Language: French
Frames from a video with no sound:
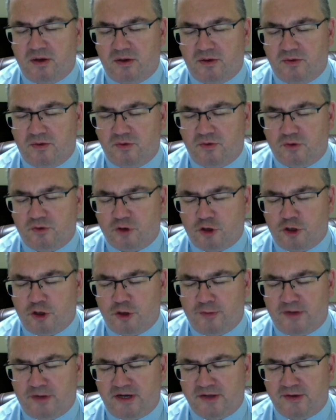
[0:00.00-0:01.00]
Nous te le
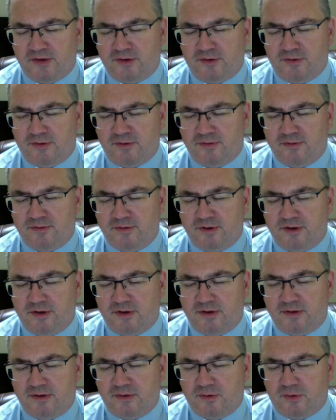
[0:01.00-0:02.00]
demandons,
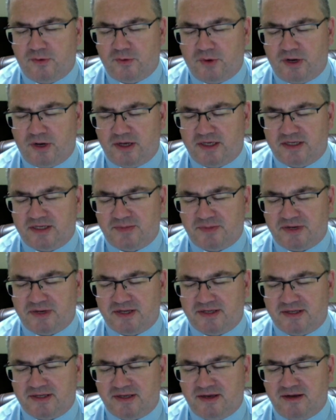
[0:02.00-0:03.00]
toi Esprit
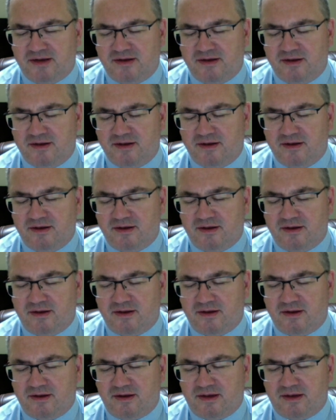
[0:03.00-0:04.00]
Saint,
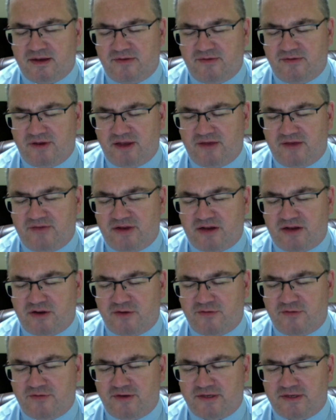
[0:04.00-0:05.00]
qui vis avec le
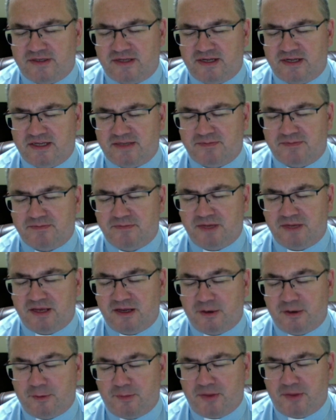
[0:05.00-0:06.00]
Fils et
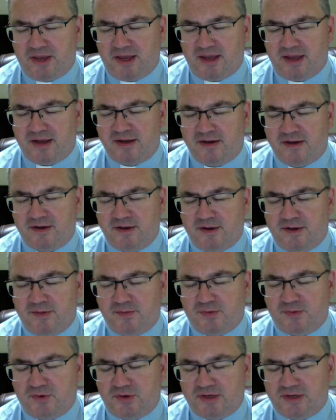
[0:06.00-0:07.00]
le Père
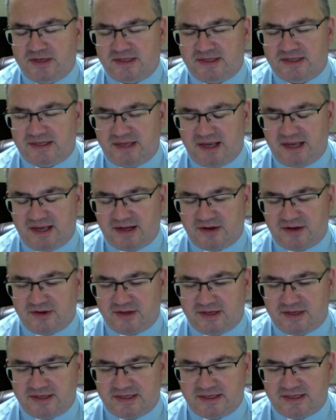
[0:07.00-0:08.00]
pour les siècles
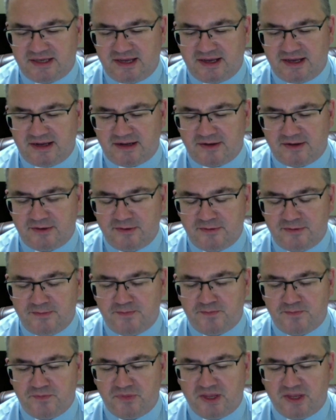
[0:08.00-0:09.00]
des siècles.
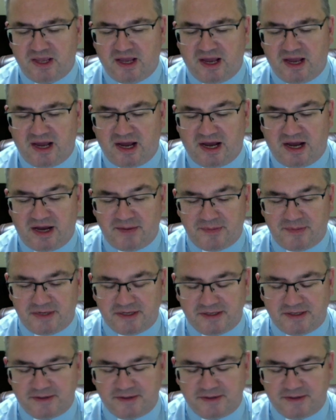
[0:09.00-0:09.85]
Amen.